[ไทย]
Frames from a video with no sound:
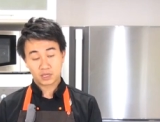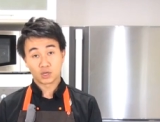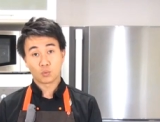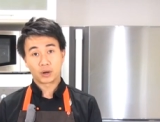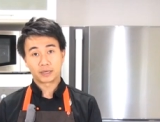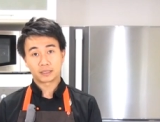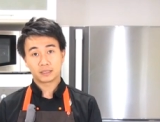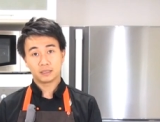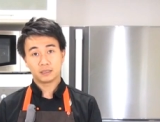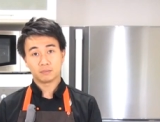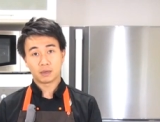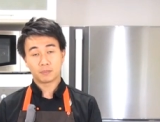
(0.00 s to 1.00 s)
มีนวล
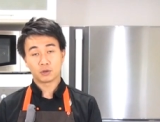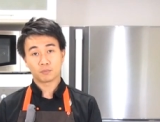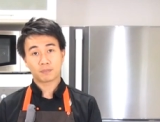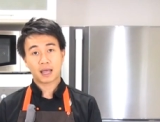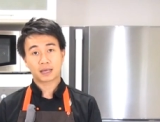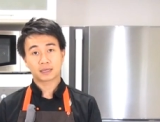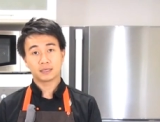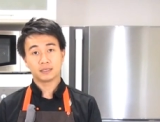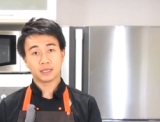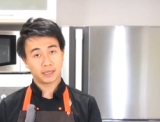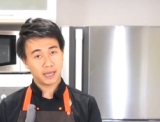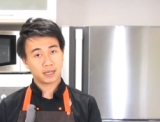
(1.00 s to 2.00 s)
ขึ้นเหมือนผิวแป้งขึ้
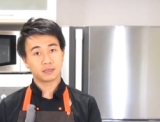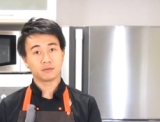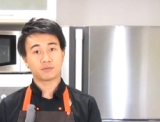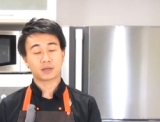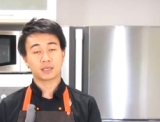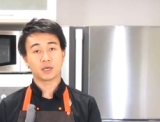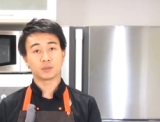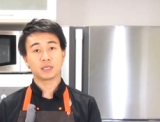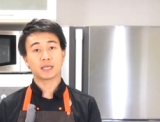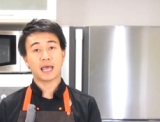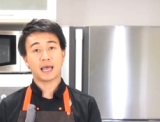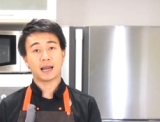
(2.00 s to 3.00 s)
นอย่างเงี้ยคือฟักเขียว
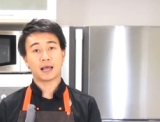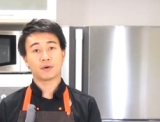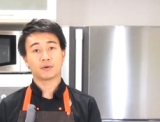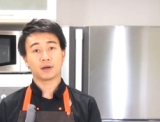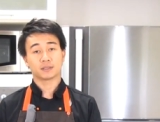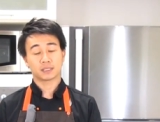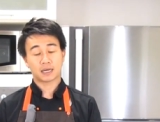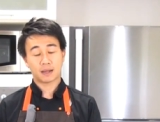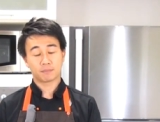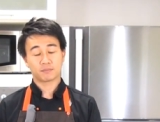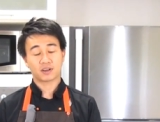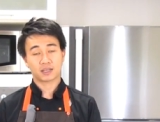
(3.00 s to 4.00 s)
ที่แก่แล้วเราจะ
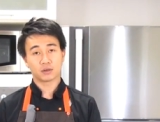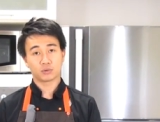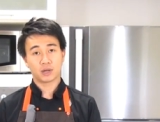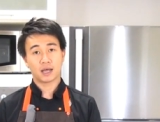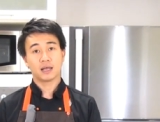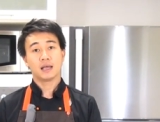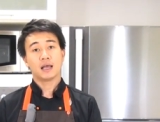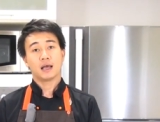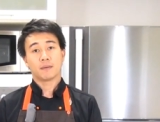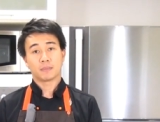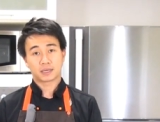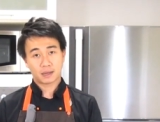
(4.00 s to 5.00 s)
นำฟักเขียวตัวเนี้ย
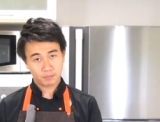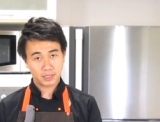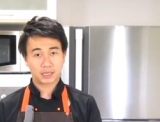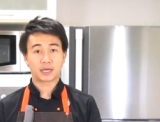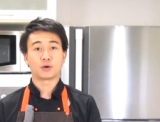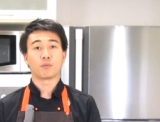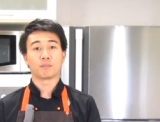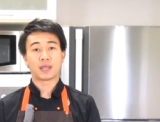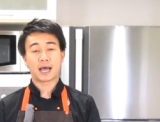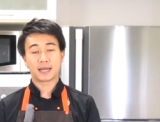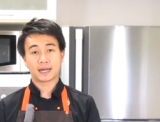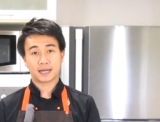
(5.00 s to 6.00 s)
มาทำเป็นขนม
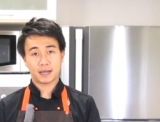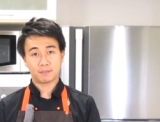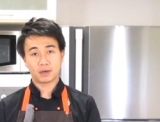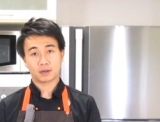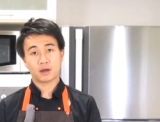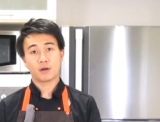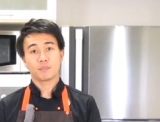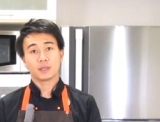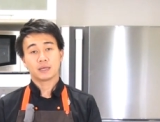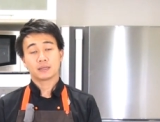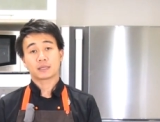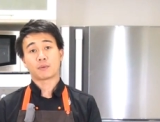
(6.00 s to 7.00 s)
ได้นะครับแล้วก็
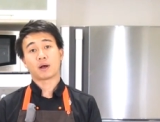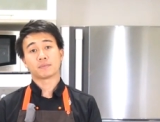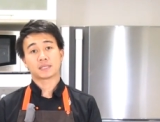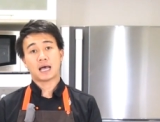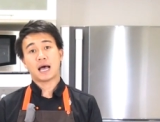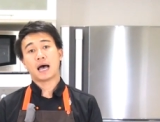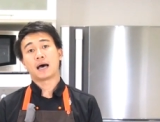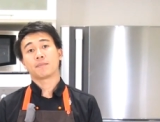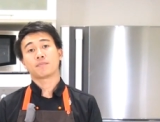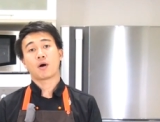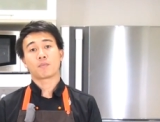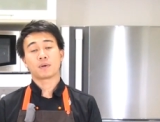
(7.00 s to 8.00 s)
ทำความสะอาด
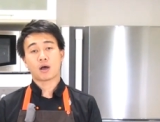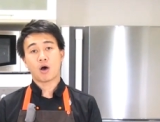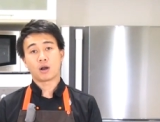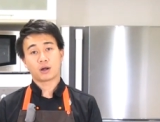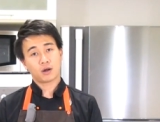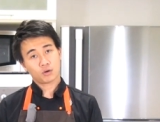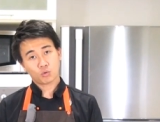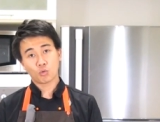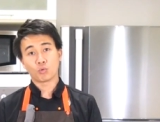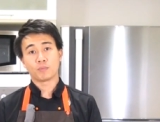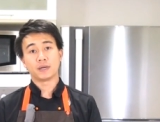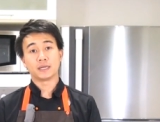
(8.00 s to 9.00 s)
ปอกเปลือกออกแล้วก็
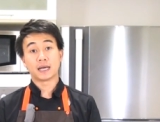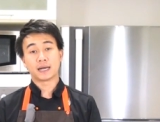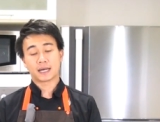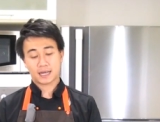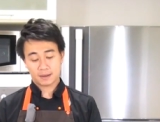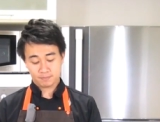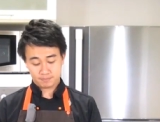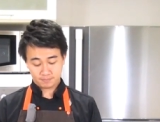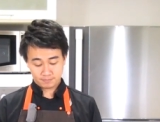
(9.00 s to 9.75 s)
ขูดเป็นเนื้อนะครับ